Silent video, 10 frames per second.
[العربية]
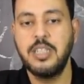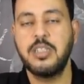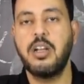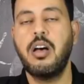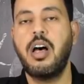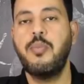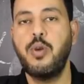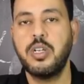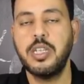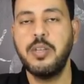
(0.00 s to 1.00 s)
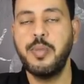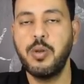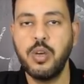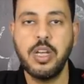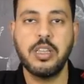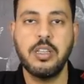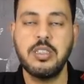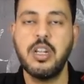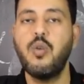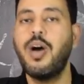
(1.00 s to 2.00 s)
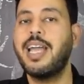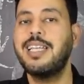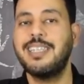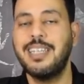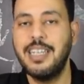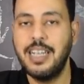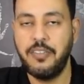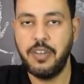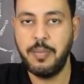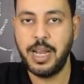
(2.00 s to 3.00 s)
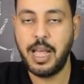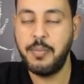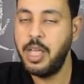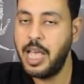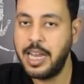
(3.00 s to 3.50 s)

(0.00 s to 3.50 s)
صلاح محسن من وجهه نظري هو عريس الليله في الملعب